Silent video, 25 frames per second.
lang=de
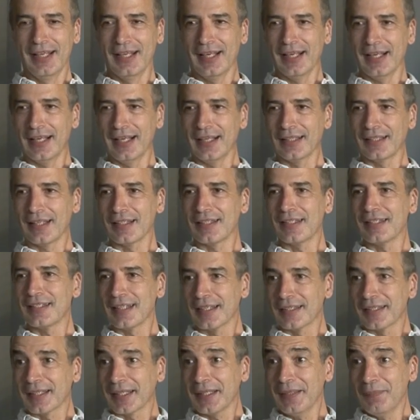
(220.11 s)
dass
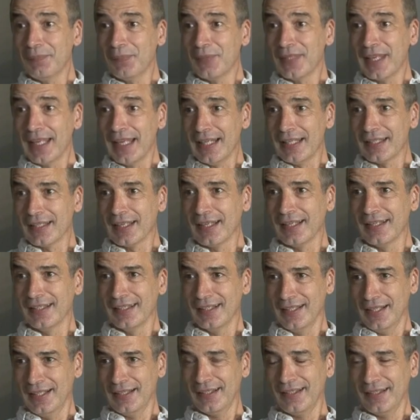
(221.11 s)
dieser
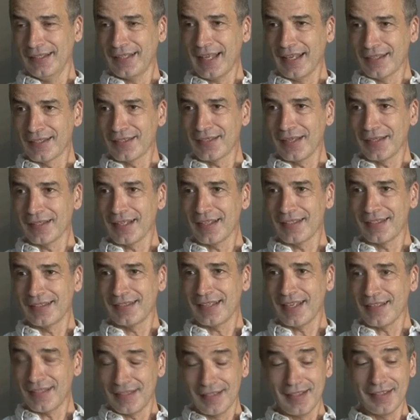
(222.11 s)
Triebtäter dass,
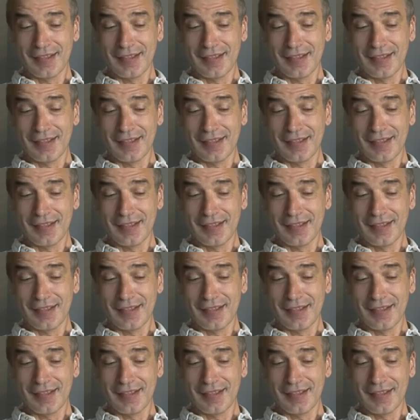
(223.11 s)
dass, dass,